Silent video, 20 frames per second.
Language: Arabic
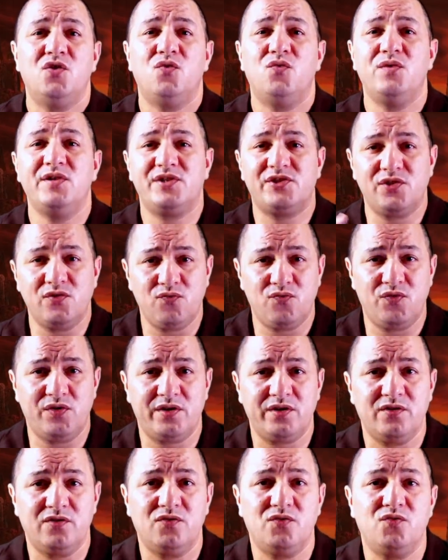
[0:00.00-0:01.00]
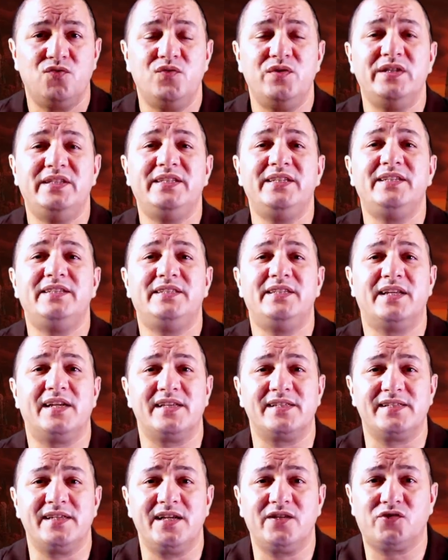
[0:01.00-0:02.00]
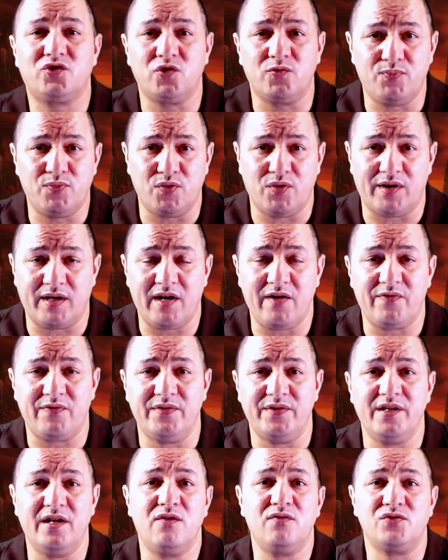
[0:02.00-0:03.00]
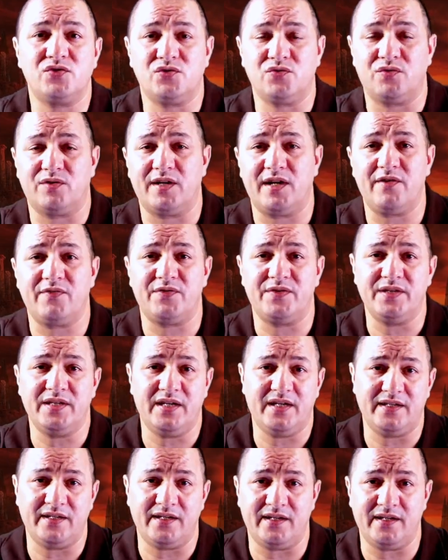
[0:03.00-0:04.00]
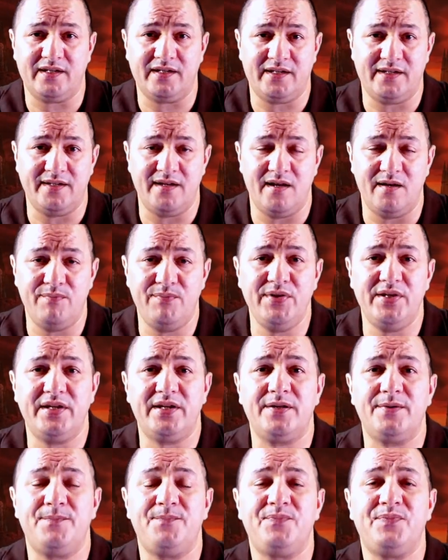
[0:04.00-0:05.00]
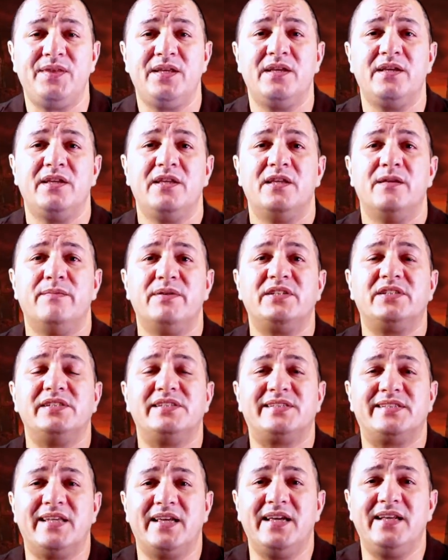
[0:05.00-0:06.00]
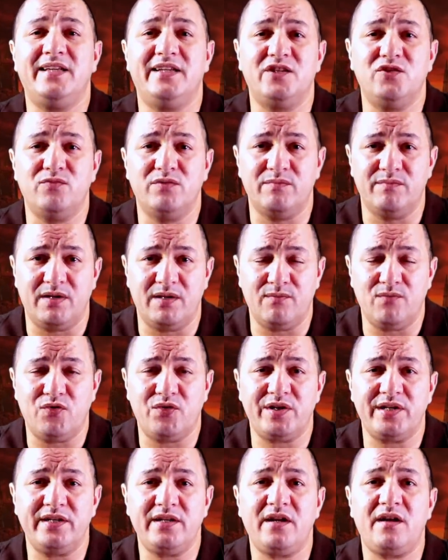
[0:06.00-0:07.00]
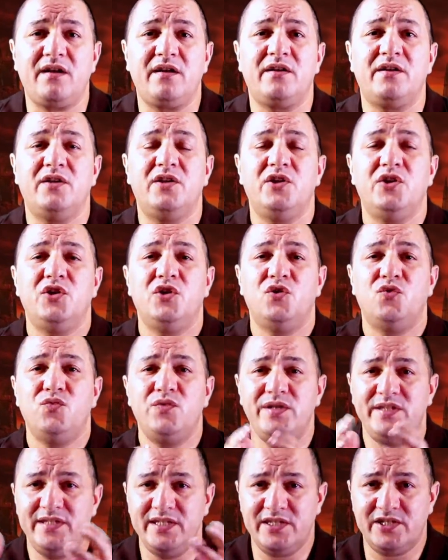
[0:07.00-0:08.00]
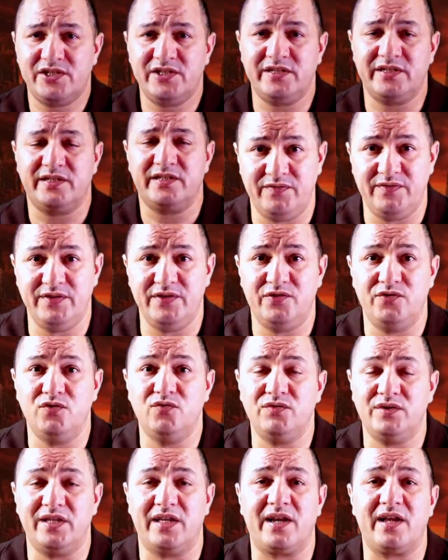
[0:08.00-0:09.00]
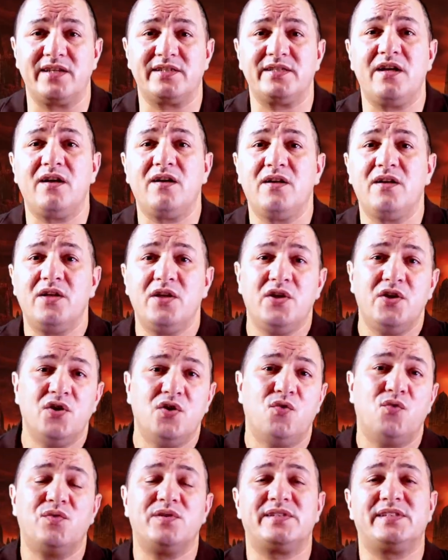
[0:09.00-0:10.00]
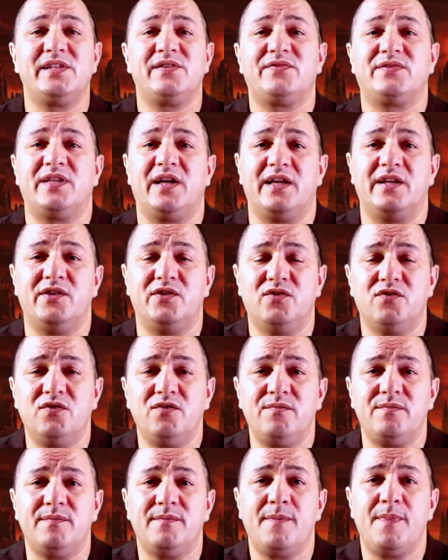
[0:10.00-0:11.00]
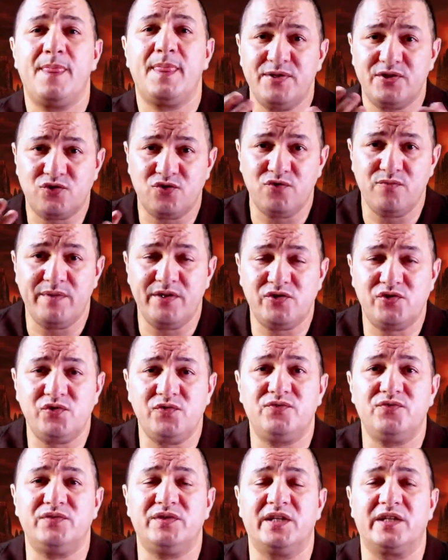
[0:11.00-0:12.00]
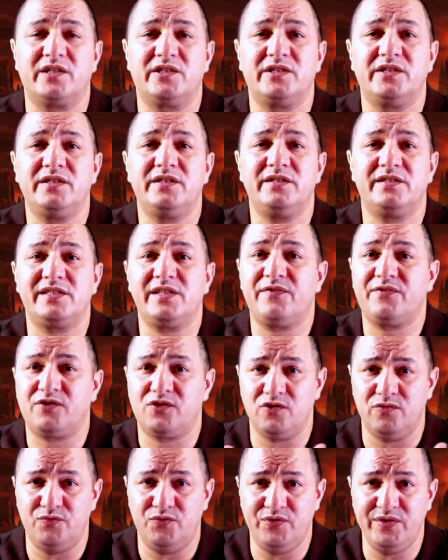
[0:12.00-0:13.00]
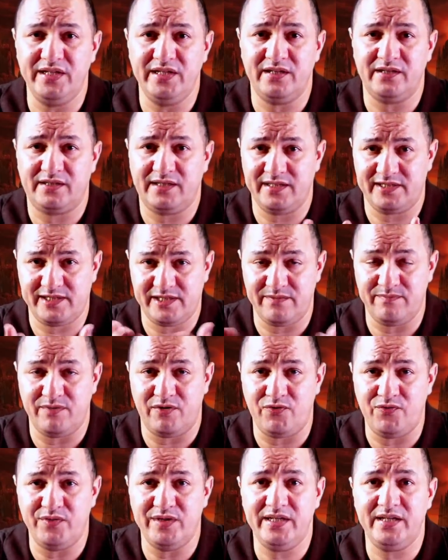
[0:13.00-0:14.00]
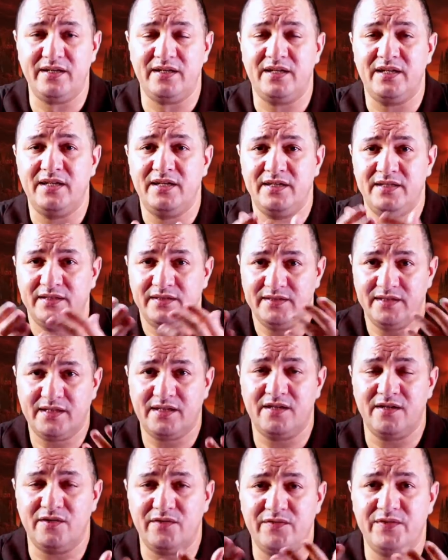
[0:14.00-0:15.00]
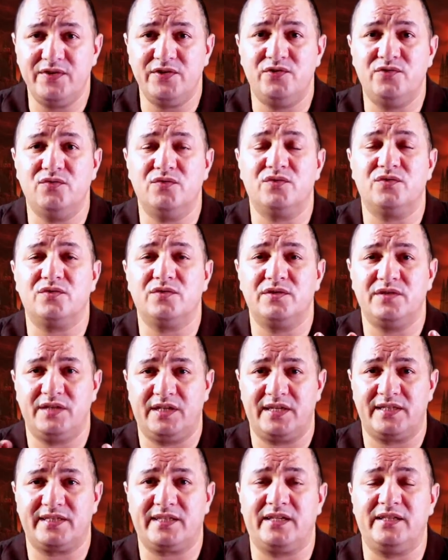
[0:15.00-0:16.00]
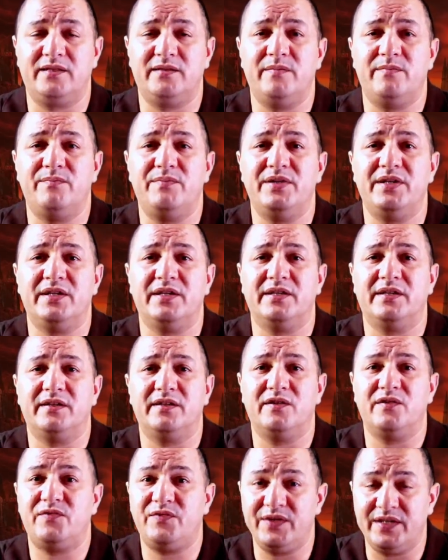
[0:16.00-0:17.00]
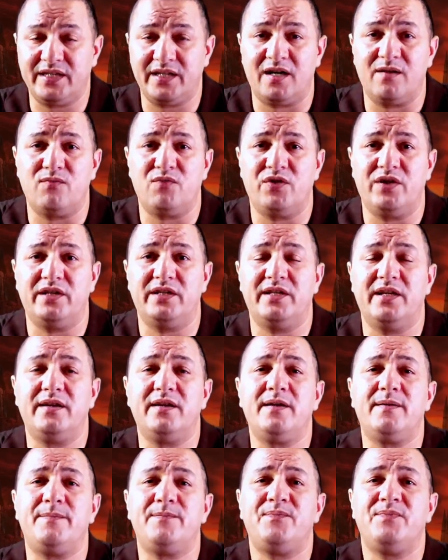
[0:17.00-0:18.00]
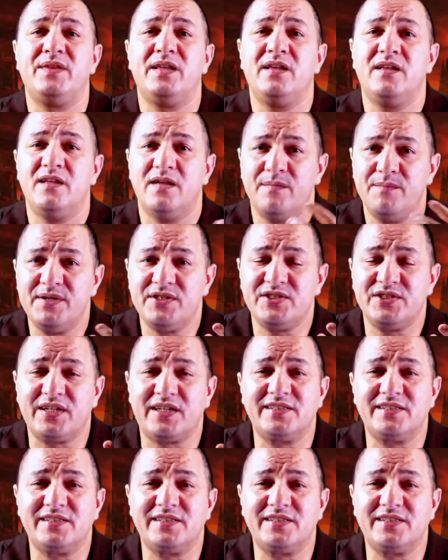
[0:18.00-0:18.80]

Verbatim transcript: ويصور ويدير دراسات توبوغرافيه وجغرافيه على على البئر باش يسهل عليهم الماموريه ويدير شي فيديو دراسه ويصيفطها لهم باش هما يشوفوا داكشي يصيفط لهم ريل كيتسمى ريل داك الفيديو اللي كتقدم به الفكره معينه باش